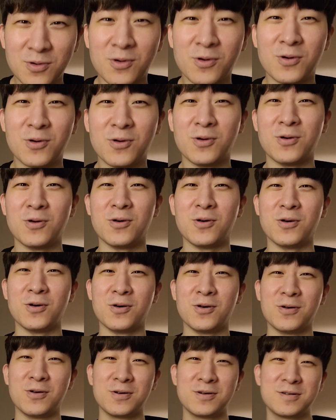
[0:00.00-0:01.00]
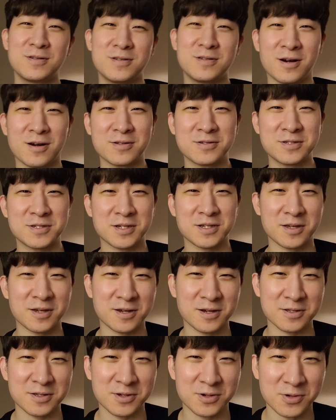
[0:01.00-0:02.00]
お、やるんじゃねえ
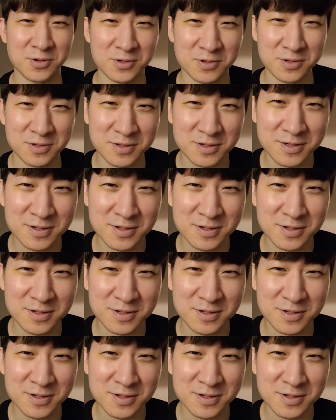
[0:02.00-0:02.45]
かにほん。